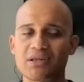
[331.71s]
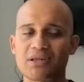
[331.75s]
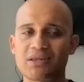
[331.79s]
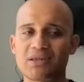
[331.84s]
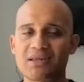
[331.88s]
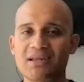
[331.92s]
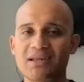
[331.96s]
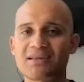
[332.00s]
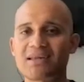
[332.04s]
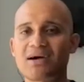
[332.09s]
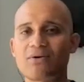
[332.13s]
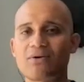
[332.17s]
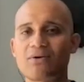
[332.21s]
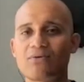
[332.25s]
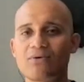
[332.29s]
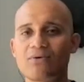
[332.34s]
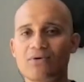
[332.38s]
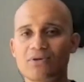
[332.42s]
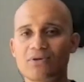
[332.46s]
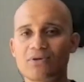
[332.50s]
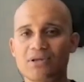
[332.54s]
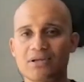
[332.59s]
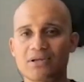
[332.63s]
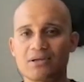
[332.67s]

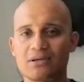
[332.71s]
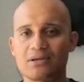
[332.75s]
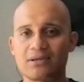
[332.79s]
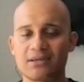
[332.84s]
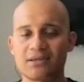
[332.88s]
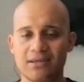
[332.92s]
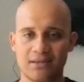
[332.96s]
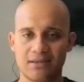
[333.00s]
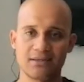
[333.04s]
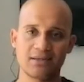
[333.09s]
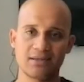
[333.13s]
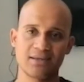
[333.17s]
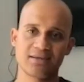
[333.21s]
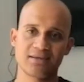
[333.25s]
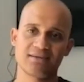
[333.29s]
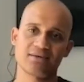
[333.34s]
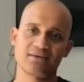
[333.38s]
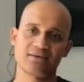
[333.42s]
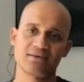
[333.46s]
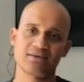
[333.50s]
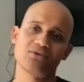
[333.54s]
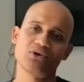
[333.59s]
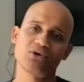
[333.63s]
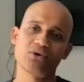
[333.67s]
tentáculos, te, te,
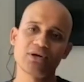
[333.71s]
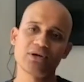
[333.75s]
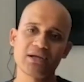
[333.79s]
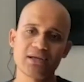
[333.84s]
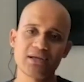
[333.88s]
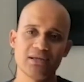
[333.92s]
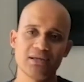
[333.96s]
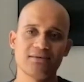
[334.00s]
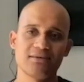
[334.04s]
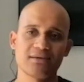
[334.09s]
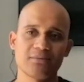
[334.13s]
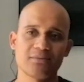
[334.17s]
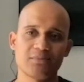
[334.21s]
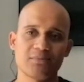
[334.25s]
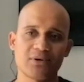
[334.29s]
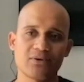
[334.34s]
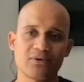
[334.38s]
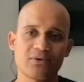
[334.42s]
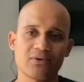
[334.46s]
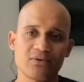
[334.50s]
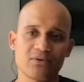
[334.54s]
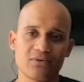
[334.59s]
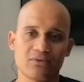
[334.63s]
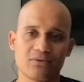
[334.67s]
decepcionas y dices,
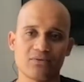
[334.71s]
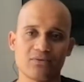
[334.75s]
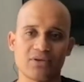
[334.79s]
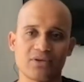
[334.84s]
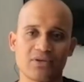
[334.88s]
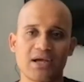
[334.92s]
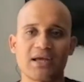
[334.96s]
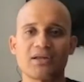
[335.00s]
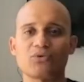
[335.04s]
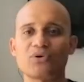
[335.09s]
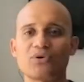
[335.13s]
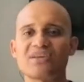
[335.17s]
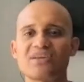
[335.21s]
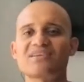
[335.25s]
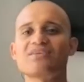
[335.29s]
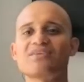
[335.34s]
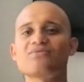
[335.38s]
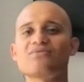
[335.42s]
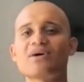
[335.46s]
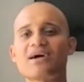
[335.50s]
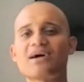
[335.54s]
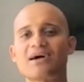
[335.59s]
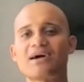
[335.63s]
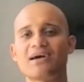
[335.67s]
pero, o sea, ¿qué estoy
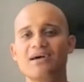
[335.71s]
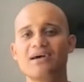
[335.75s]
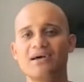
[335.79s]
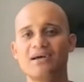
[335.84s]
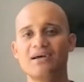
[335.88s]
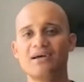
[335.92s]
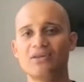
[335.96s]
haciendo acá?